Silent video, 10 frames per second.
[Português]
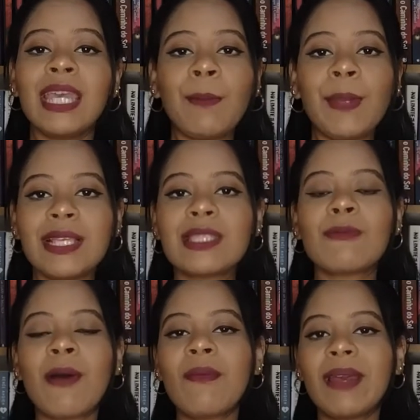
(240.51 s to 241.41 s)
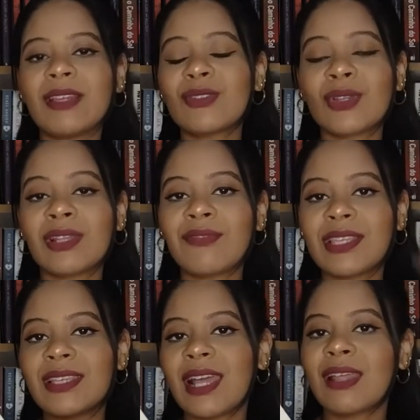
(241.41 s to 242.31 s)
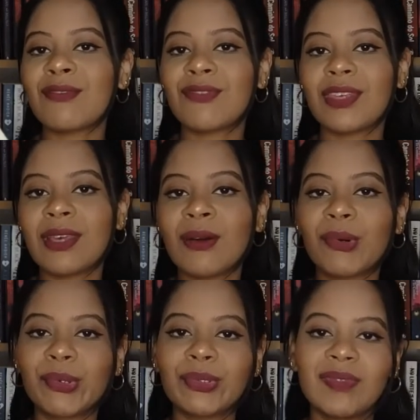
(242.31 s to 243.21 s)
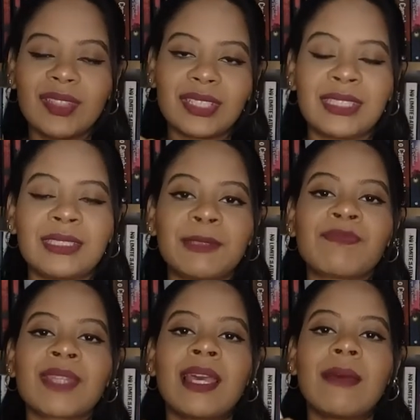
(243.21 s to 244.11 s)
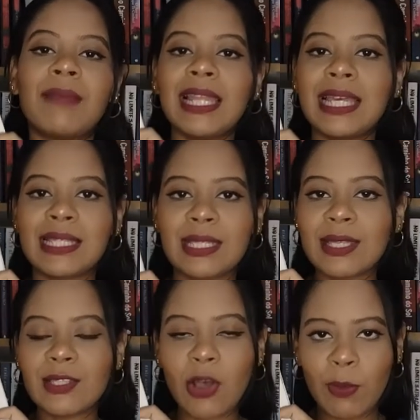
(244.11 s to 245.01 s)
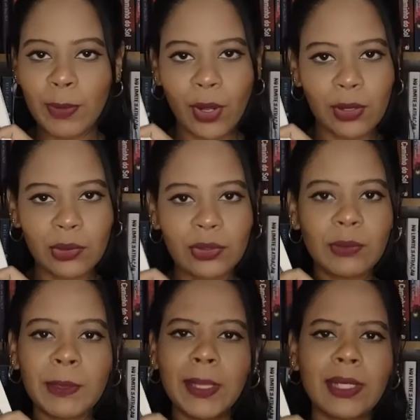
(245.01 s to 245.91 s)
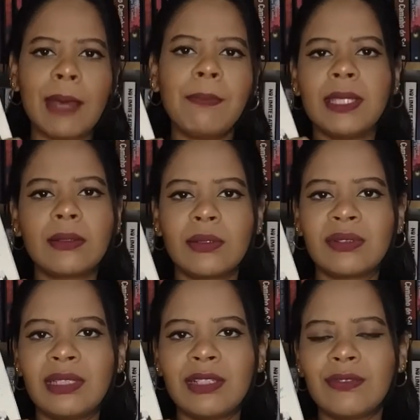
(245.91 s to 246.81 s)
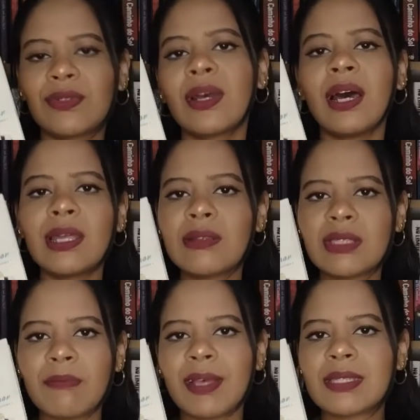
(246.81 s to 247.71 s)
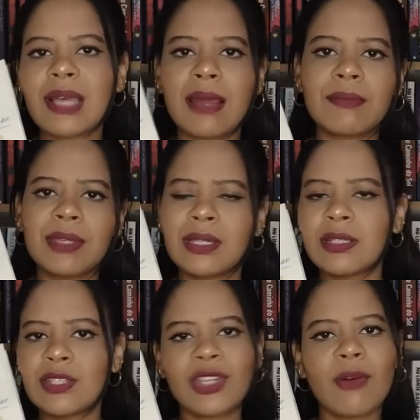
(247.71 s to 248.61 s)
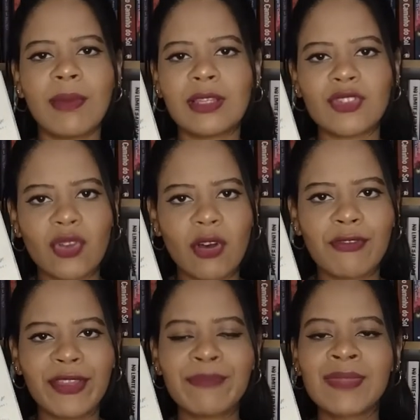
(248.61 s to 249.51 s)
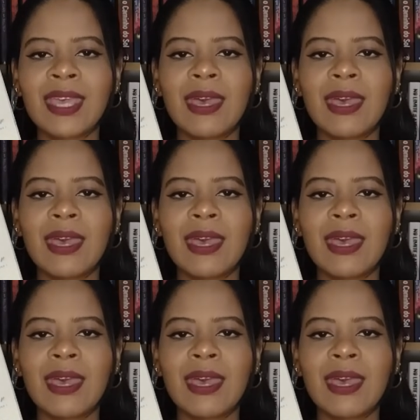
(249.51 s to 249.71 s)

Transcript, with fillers: E principalmente toda vez que ela via o Tanner. Beleza, isso é só o prólogo. No primeiro capítulo do livro, anos se passaram, Miranda já é uma jovem,